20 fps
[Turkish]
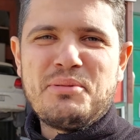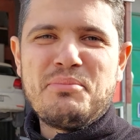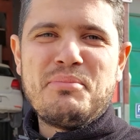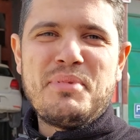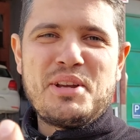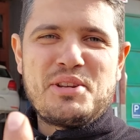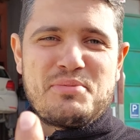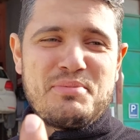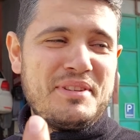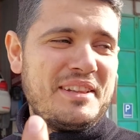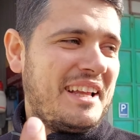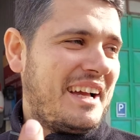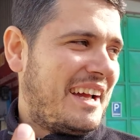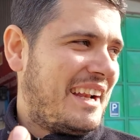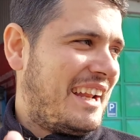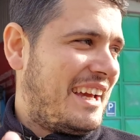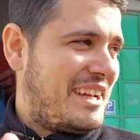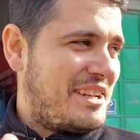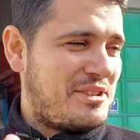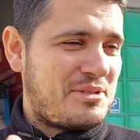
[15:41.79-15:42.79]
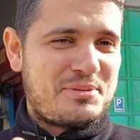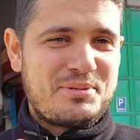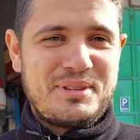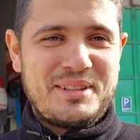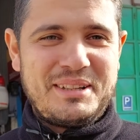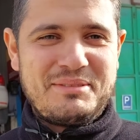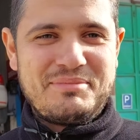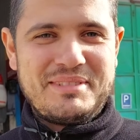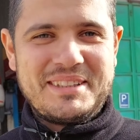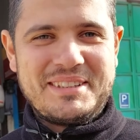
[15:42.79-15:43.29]
25 bin de hala hiç
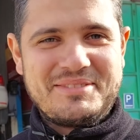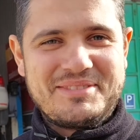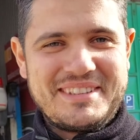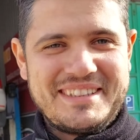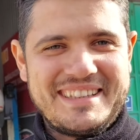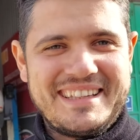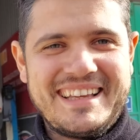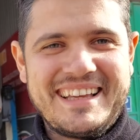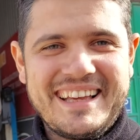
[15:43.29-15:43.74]
kullanmadım ki.